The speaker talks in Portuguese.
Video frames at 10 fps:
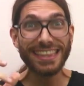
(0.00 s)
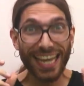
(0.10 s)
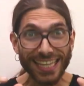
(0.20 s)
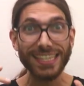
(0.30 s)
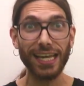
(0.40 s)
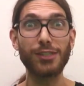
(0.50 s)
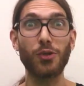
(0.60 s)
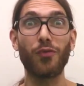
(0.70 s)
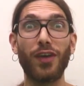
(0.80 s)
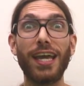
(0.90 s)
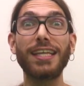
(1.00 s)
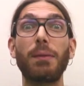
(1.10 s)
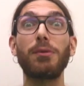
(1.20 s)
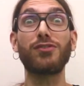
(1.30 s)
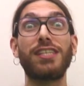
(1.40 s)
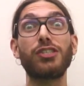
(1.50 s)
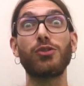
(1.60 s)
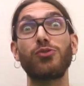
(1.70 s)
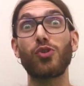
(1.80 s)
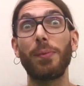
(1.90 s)
Tenta resolver e depois você
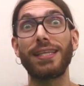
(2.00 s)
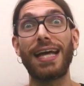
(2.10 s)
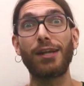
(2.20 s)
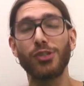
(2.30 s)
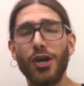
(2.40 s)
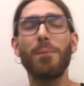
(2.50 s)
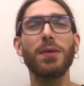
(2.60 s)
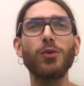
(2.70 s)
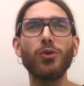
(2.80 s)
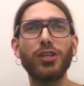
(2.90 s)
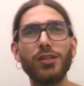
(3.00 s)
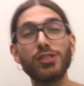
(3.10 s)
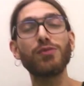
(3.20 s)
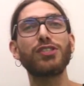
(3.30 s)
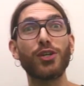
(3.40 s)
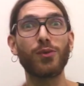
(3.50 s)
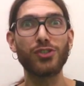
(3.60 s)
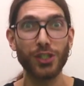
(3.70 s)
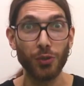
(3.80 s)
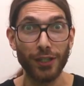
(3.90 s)
deixa nos comentários me contando se você
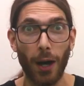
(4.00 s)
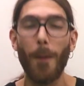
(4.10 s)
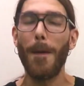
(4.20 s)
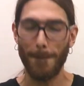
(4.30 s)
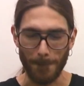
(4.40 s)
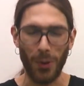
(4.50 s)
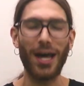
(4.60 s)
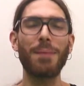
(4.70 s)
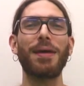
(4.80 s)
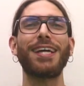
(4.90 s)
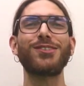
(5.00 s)
conseguiu ou não. Bora para a